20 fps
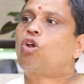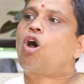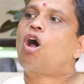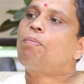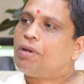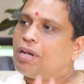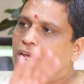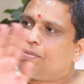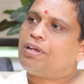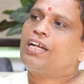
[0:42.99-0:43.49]

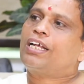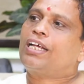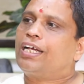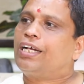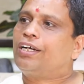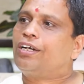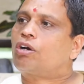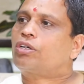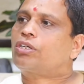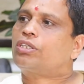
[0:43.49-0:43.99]
टॉप लेवल
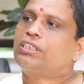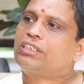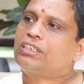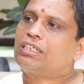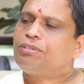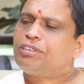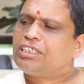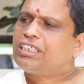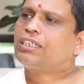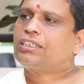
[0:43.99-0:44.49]
के डॉक्टर्स
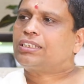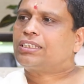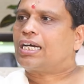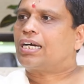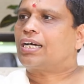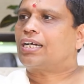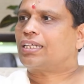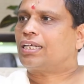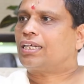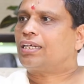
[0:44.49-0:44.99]
की भी चिकित्सा
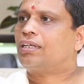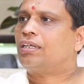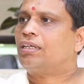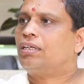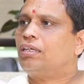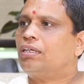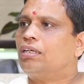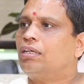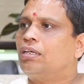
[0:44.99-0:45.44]
करते हैं